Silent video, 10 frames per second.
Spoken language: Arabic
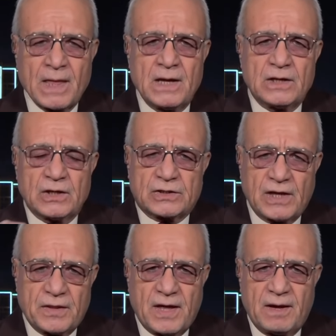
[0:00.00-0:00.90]

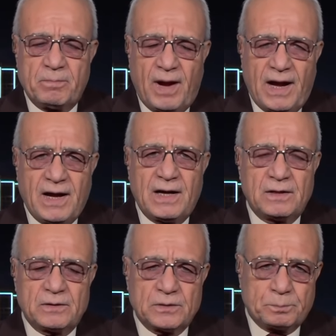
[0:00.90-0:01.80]
تذهب مع
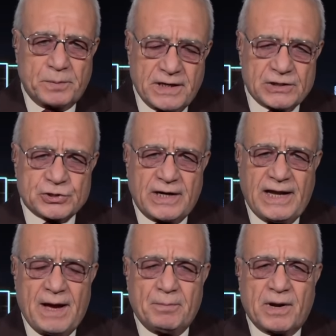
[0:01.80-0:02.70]
بالنشرة
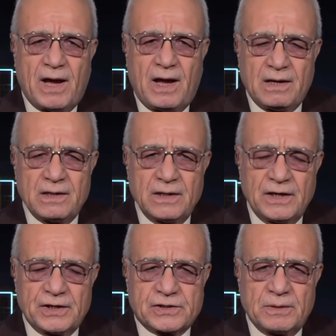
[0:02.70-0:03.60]
الحمراء سعيد.
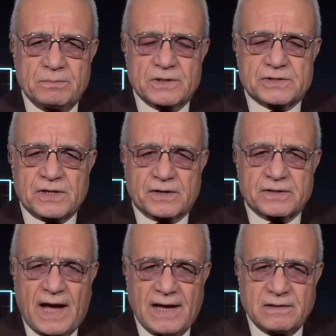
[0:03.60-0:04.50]
يتم سعيد.
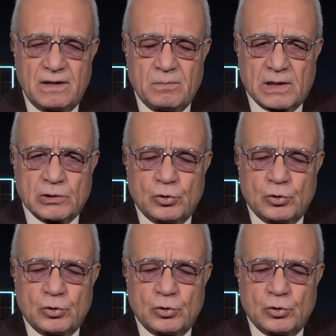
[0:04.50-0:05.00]
استرداد سعيد. المطلوب